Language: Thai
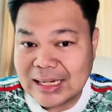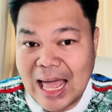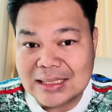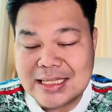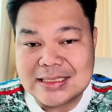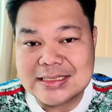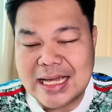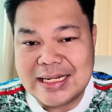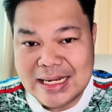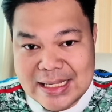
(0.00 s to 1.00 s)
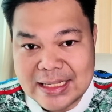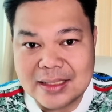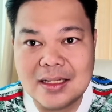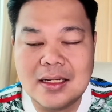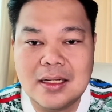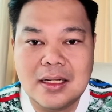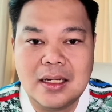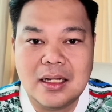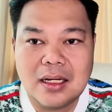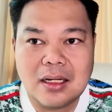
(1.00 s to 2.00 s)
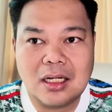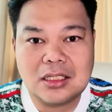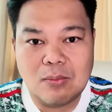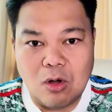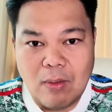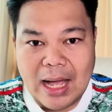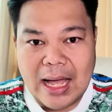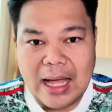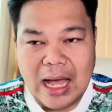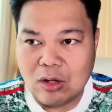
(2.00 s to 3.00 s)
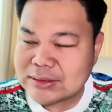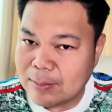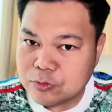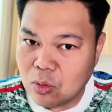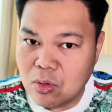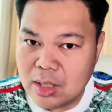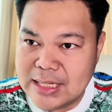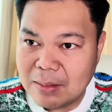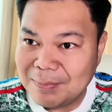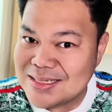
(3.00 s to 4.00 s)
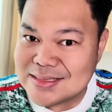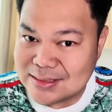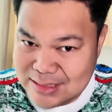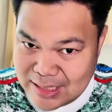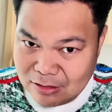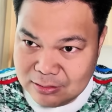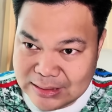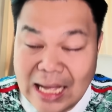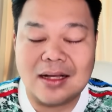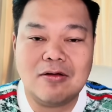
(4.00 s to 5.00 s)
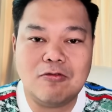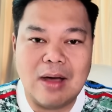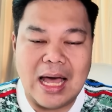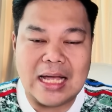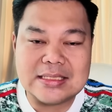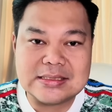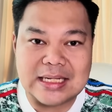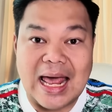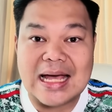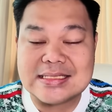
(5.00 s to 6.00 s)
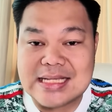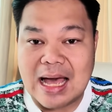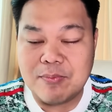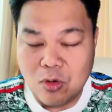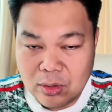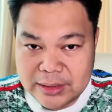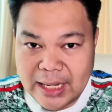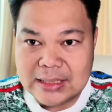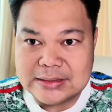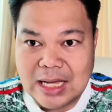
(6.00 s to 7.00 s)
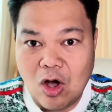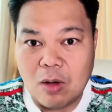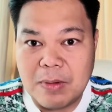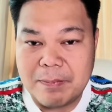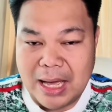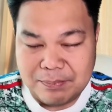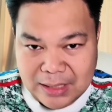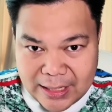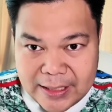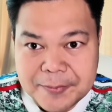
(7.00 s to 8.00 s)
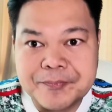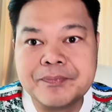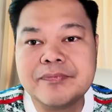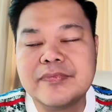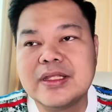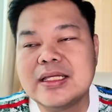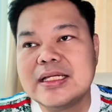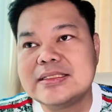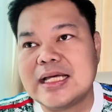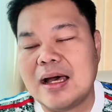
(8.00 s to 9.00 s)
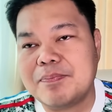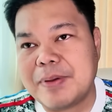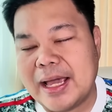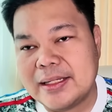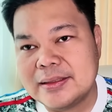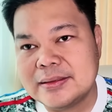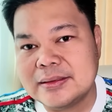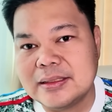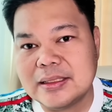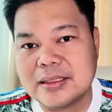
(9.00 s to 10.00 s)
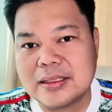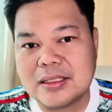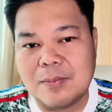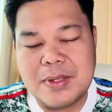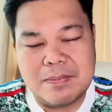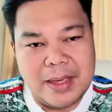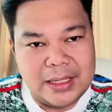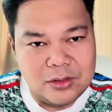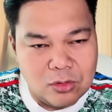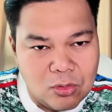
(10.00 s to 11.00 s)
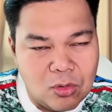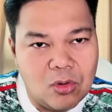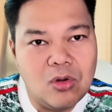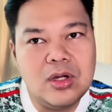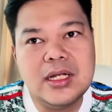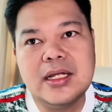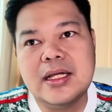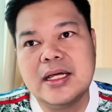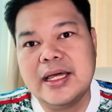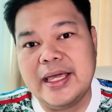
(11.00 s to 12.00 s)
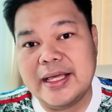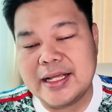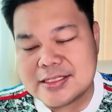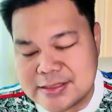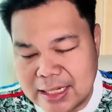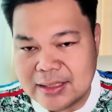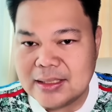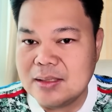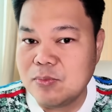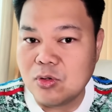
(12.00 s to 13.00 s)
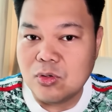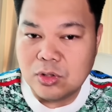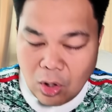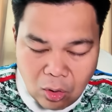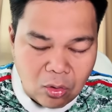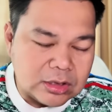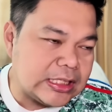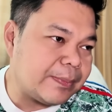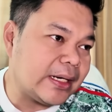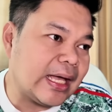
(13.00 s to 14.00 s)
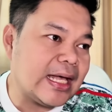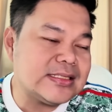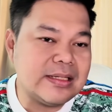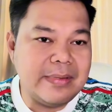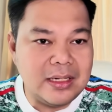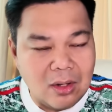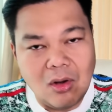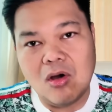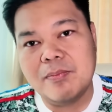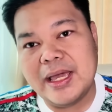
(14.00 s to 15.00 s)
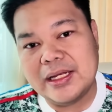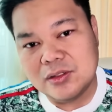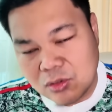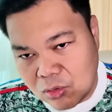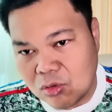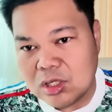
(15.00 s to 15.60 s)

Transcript: กลางที่จะใช้ในลีกก็ต้องบอกว่าเอาตามตรงก็ยังไม่เสถียรนักว่ากลาง3คนเนี่ยจะออกมาแบบไหนจะเป็นคบิเมนูเอริกเซนหรือบรูโน่จะเป็นคาซิมิโลเมนู